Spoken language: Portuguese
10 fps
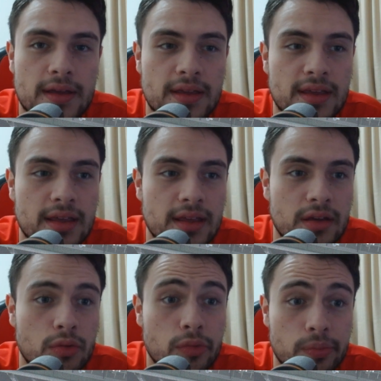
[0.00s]

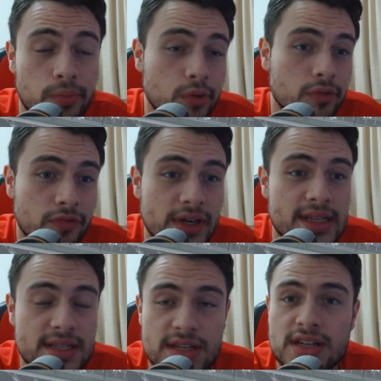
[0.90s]
E o Bruno
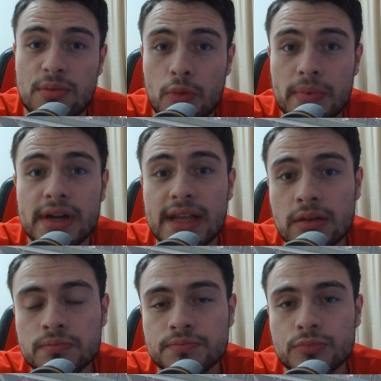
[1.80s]
Fernandes a gente acabou
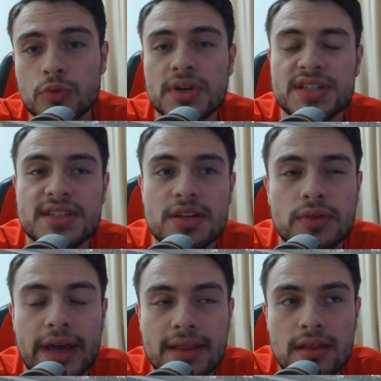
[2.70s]
perdendo pro Manchester
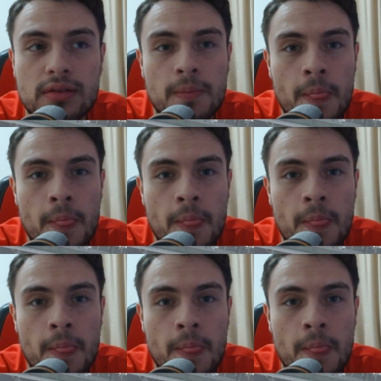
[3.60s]
United.